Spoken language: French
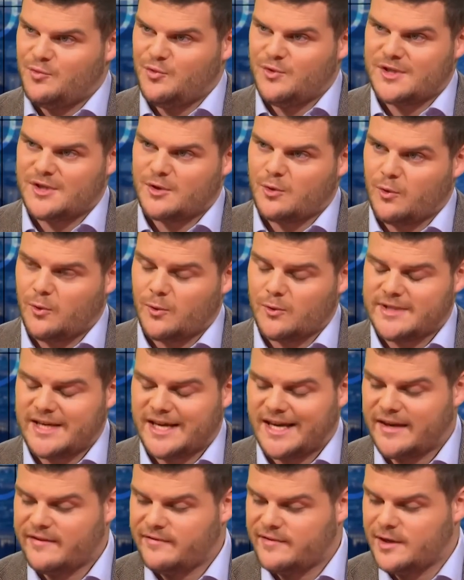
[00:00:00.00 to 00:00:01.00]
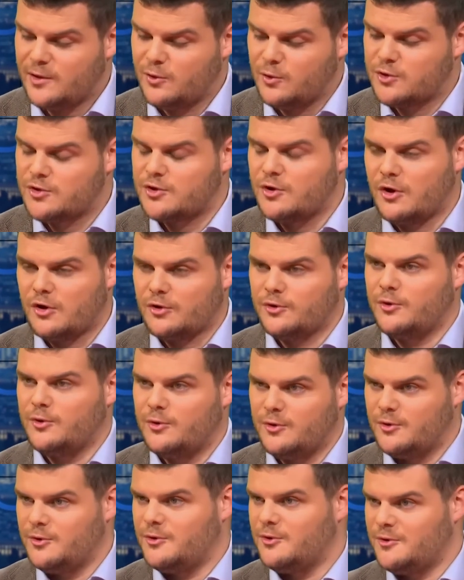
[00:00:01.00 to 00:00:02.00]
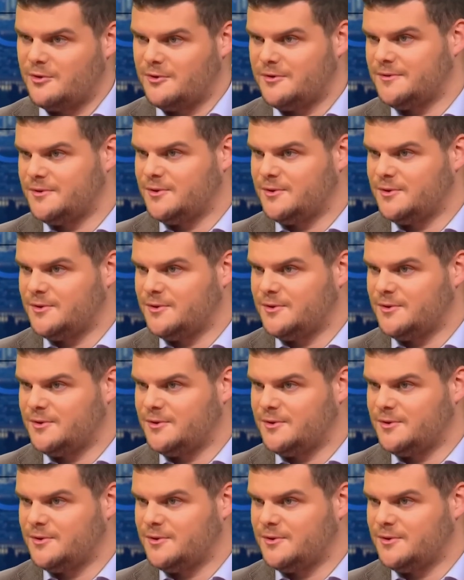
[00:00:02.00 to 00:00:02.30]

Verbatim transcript: puisqu'on sacrifie le sort de,